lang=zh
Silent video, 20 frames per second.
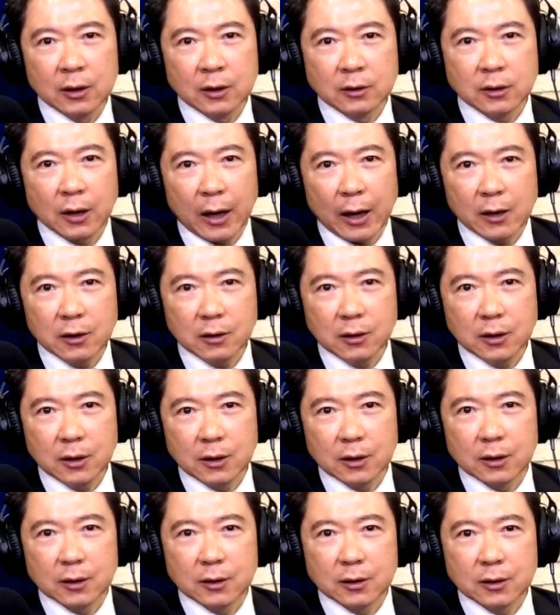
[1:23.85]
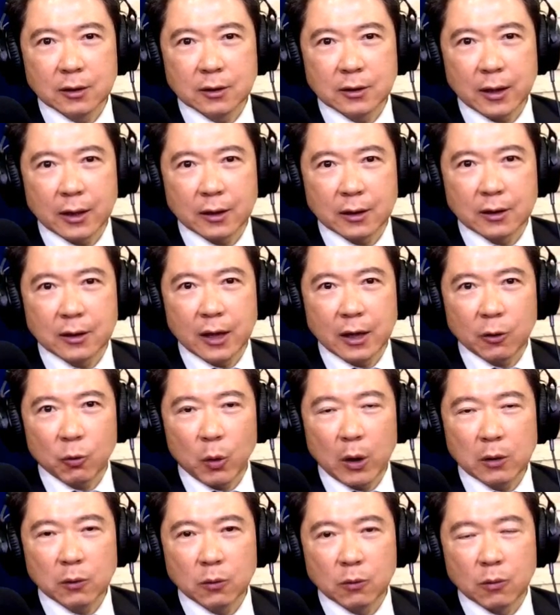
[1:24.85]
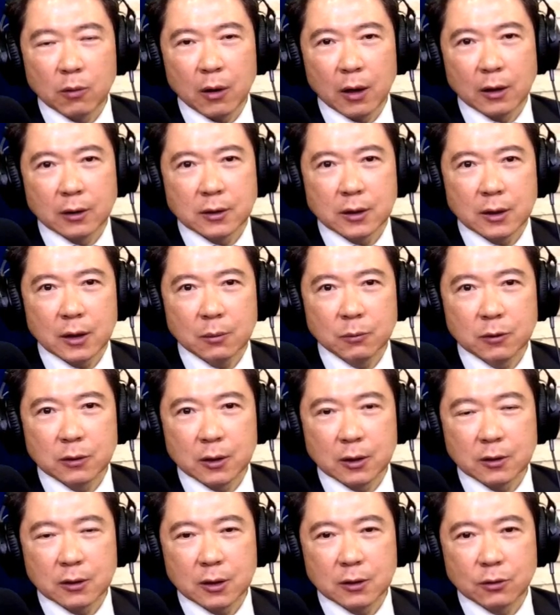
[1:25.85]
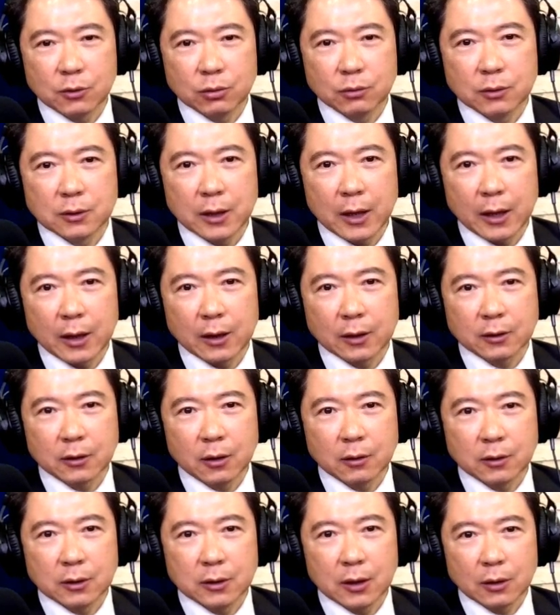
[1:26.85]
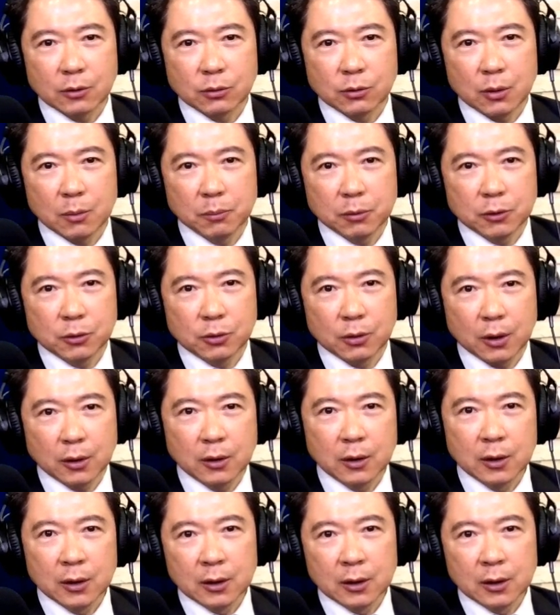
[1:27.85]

那还有一个人呢，在隔岸观火啊。现在目前正处在啊，到底要选不选？